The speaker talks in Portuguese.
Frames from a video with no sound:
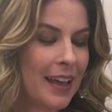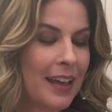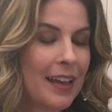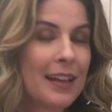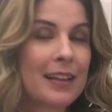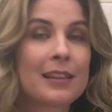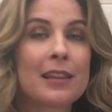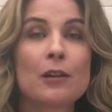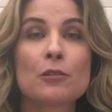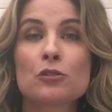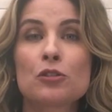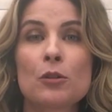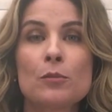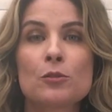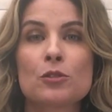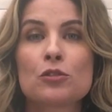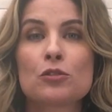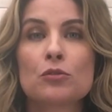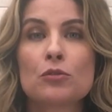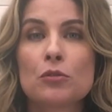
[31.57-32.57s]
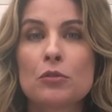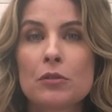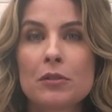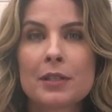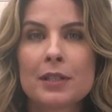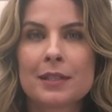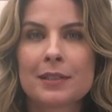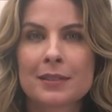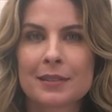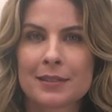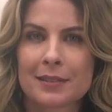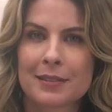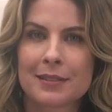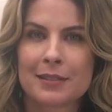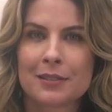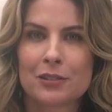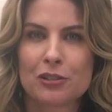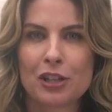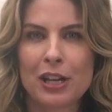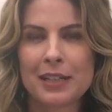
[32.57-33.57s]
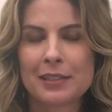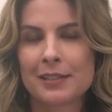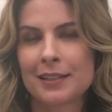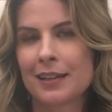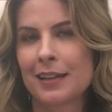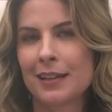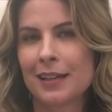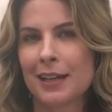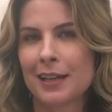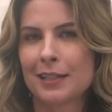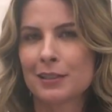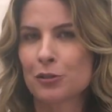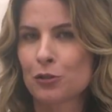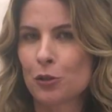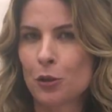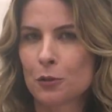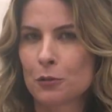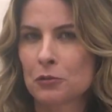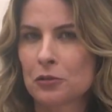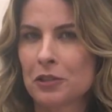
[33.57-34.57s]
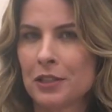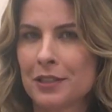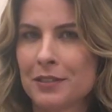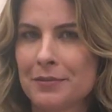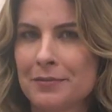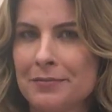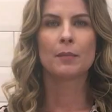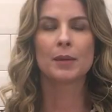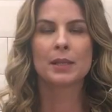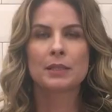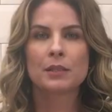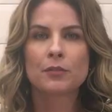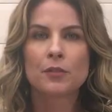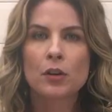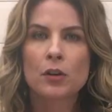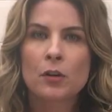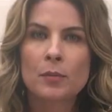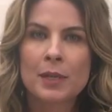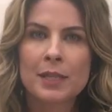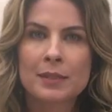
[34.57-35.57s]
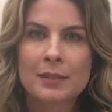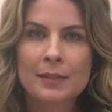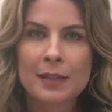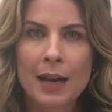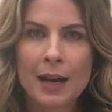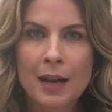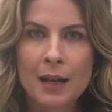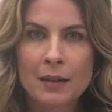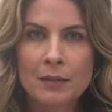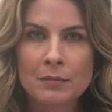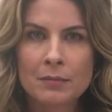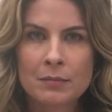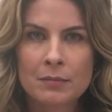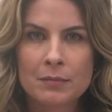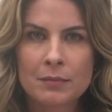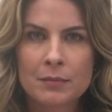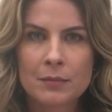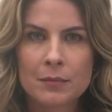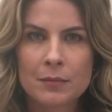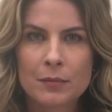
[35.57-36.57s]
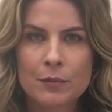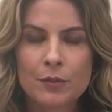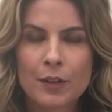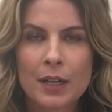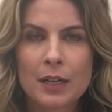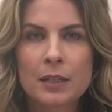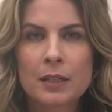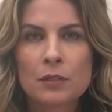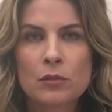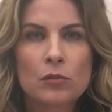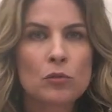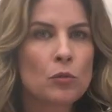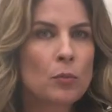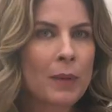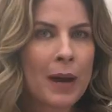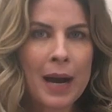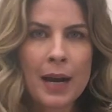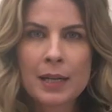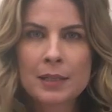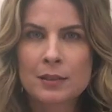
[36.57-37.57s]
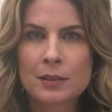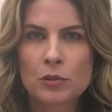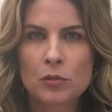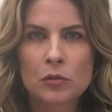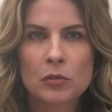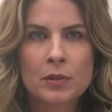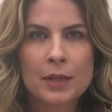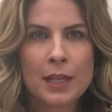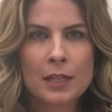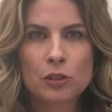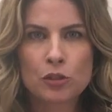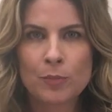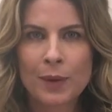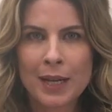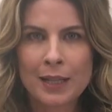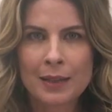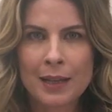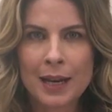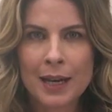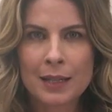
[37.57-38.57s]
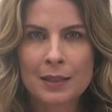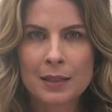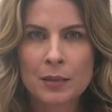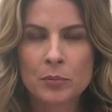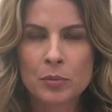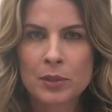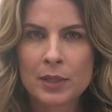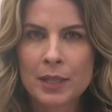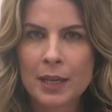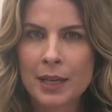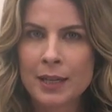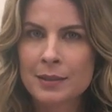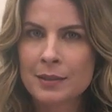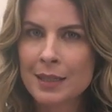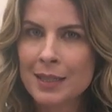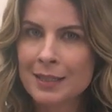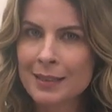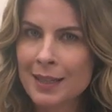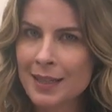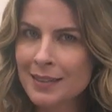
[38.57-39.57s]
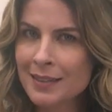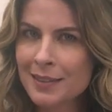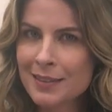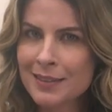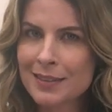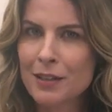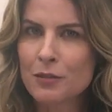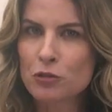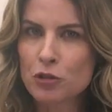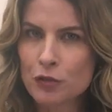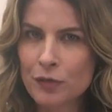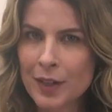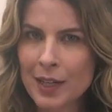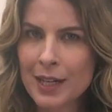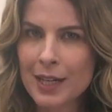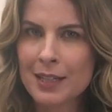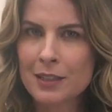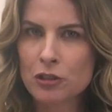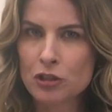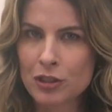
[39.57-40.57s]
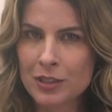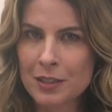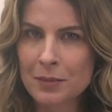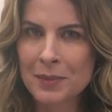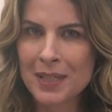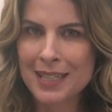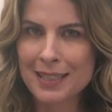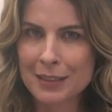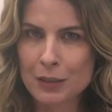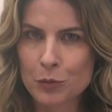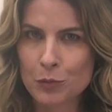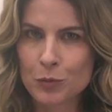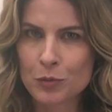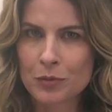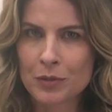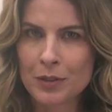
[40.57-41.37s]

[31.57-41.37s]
Então somos duas, Jéssica Lara Souza. Mas eu vou começar falando do básico que é de batata, porque as receitas são diferentes mesmo.